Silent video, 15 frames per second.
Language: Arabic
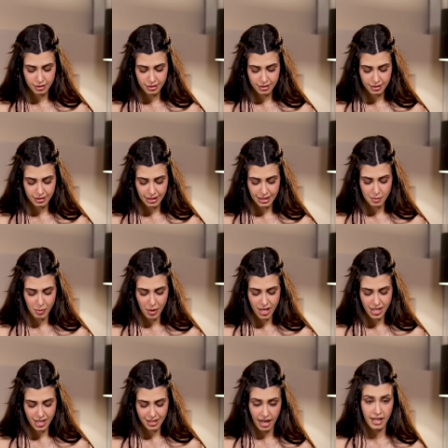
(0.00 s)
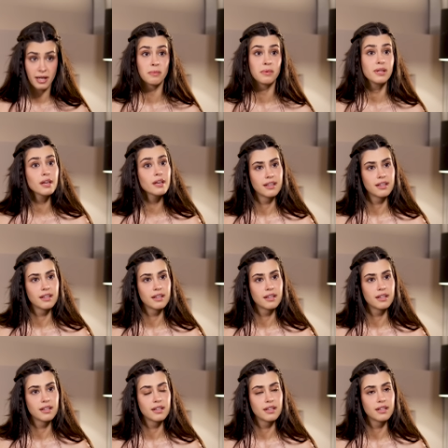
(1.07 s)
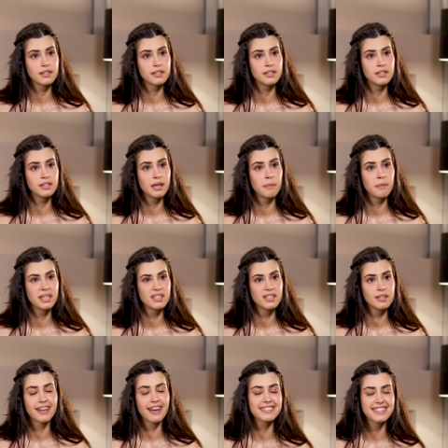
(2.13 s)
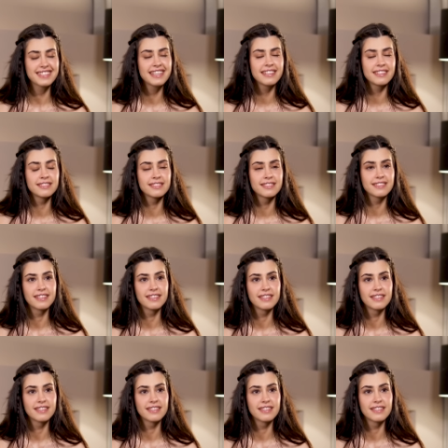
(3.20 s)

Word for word: لا اسباني عربي حاجه باليه يمني اعطيني هند